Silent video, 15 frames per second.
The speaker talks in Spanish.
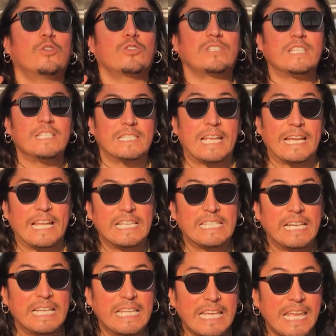nos
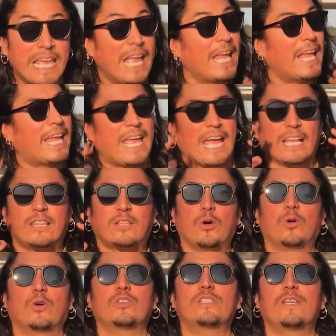interesan y que a
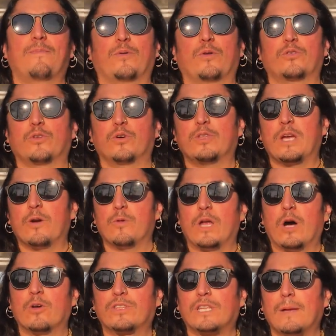todos de pronto de
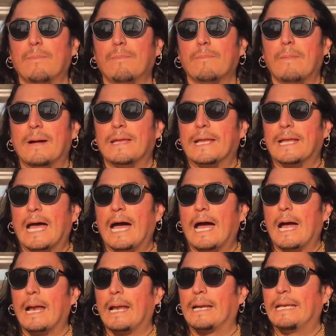una u otra manera
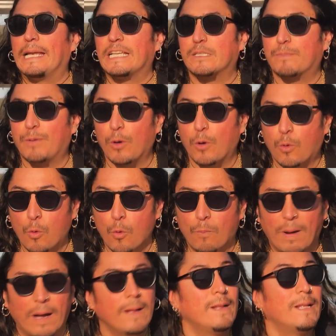les
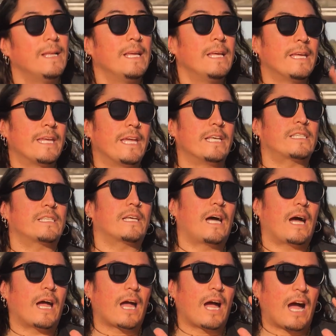preocupa. Y es,
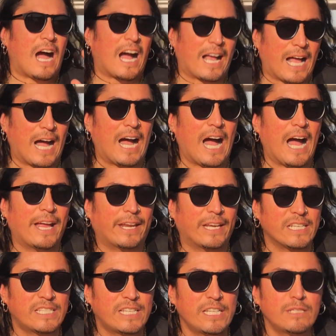acá hay
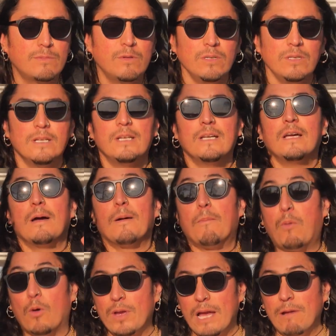racismo.
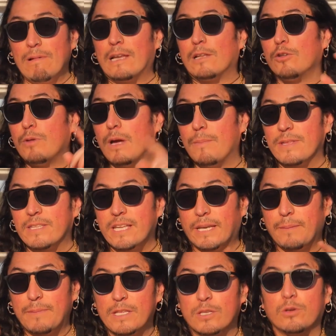Voy a hablarlo nuevamente,
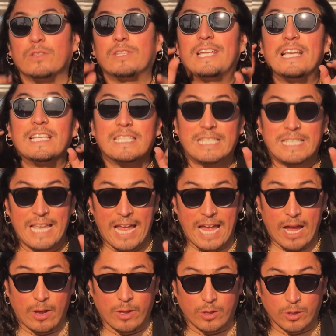repito, desde
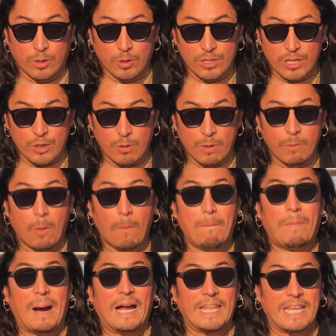donde yo vivo,
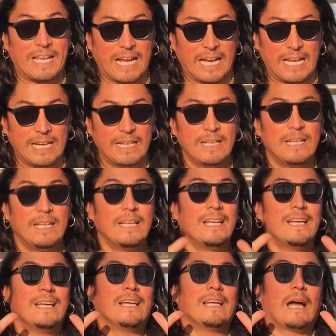Parícala.
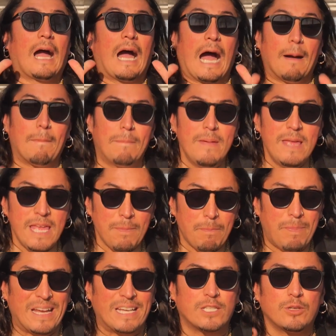A mí
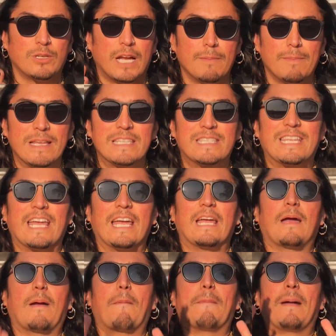personalmente
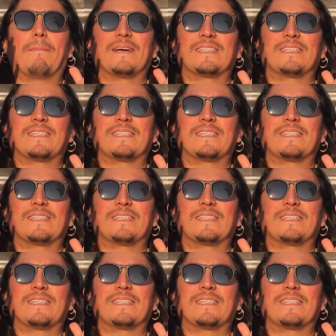me ha